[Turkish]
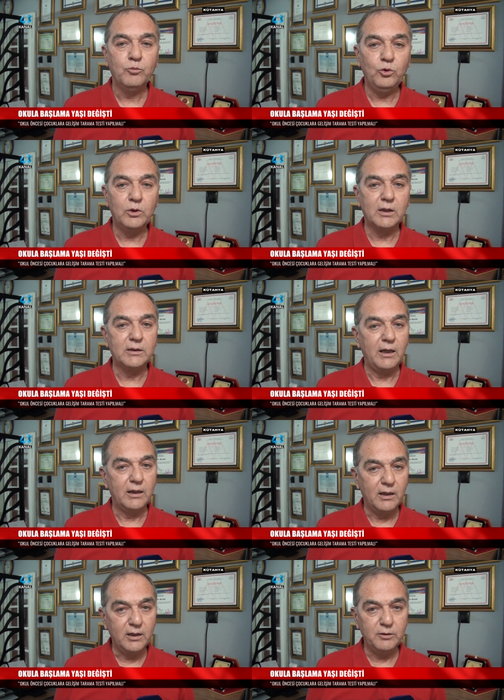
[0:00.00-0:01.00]
buralarda
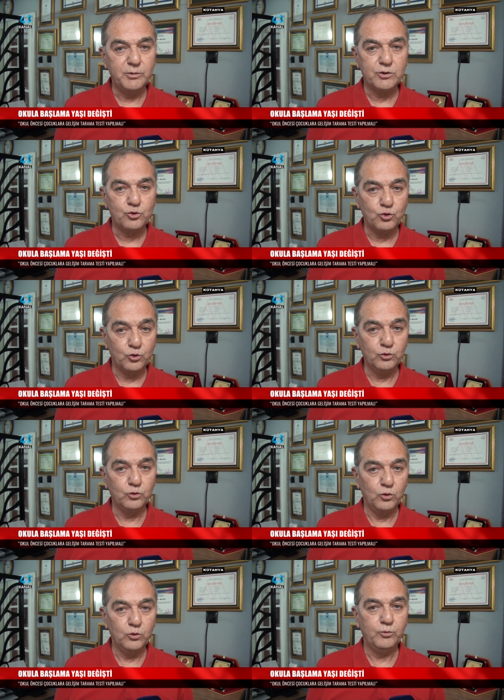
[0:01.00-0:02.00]
herhangi bir
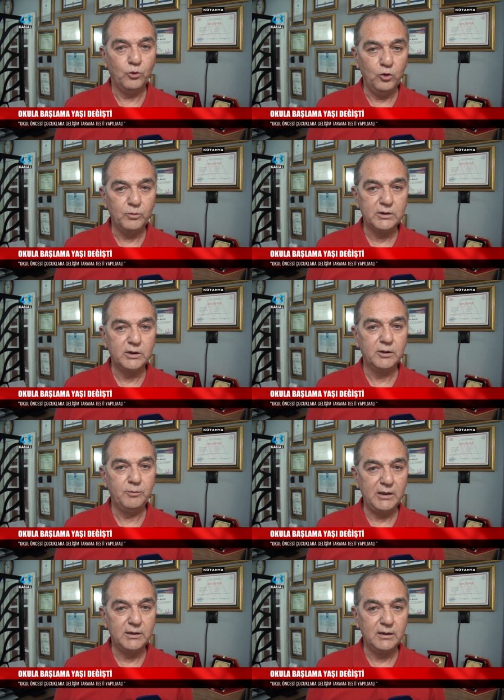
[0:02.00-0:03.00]
sorun olup
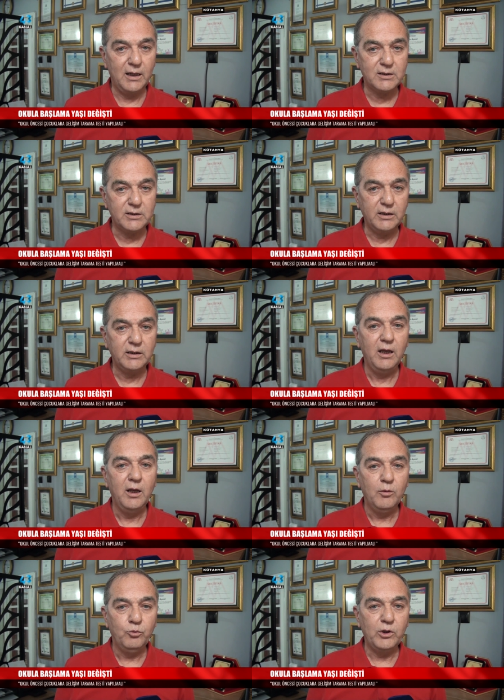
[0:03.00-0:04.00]
olmadığını belirlersek
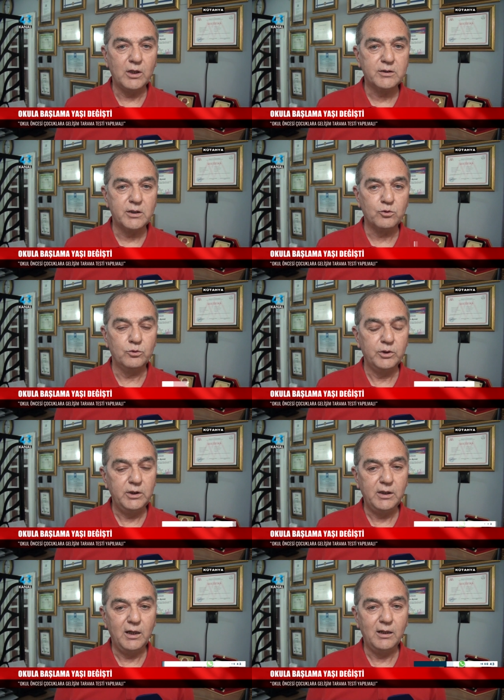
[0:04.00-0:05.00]
bu yaz sezonu
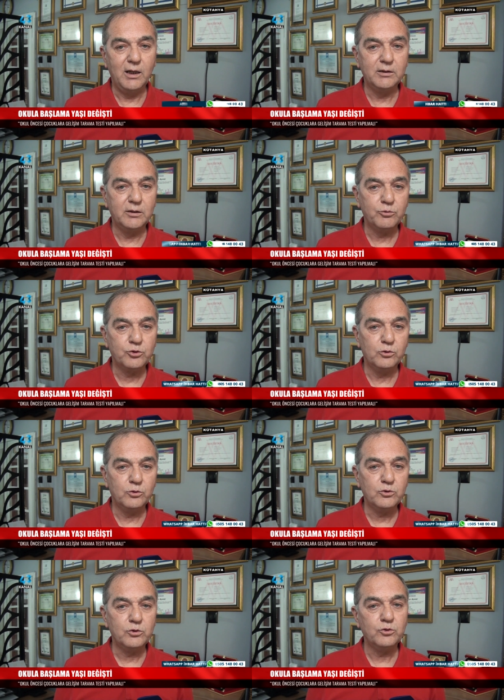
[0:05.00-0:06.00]
iyi değerlendirmiş
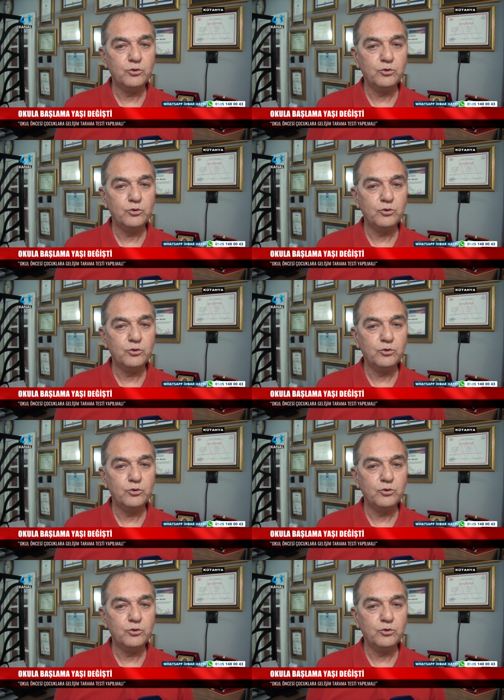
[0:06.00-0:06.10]
oluruz.